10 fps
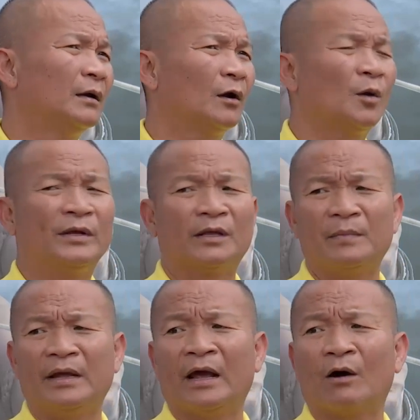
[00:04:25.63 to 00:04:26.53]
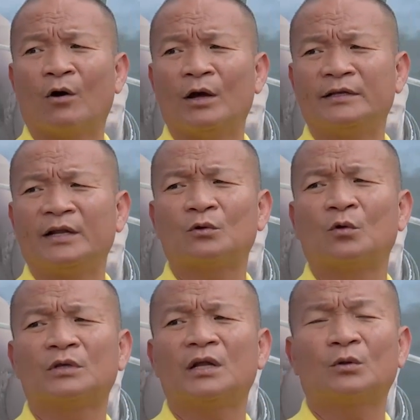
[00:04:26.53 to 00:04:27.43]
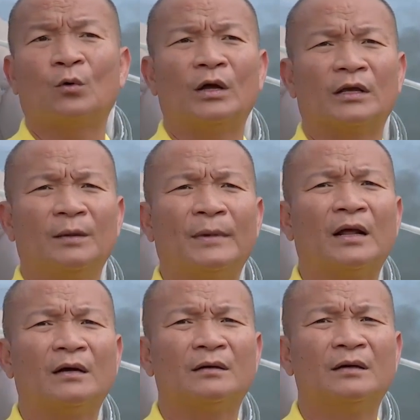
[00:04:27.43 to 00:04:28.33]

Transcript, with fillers: แล้วก็มีแต่เมียคอยเช็ดตัวอย่างนี้มันนั่ง